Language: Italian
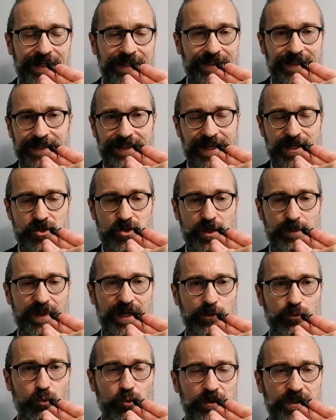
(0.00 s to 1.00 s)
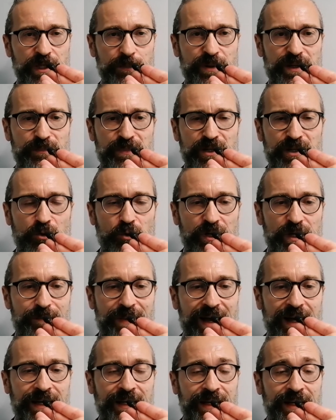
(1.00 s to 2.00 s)
il carcere per adulti e per minori,
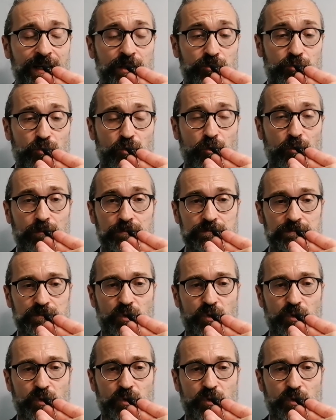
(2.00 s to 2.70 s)
ma sono mh,